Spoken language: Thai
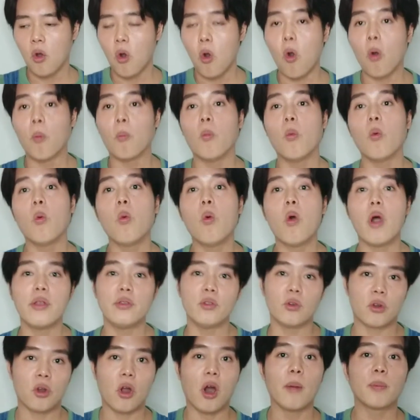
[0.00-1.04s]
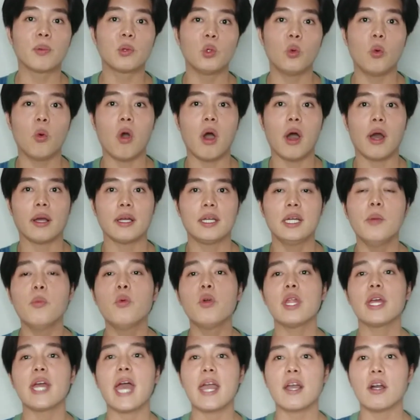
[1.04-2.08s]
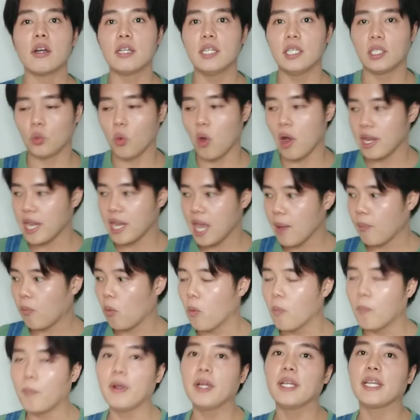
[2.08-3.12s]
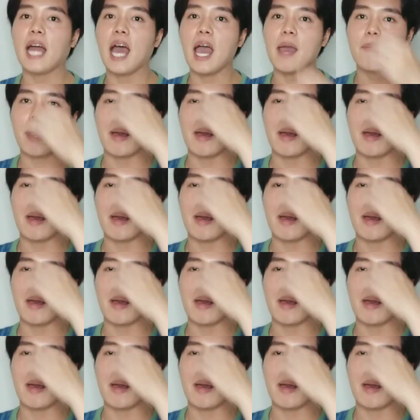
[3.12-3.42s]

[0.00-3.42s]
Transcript: อบอวลอยู่รอบตัว คือพูดง่ายๆ ก็คือตัวนี้ผมเพิ่งได้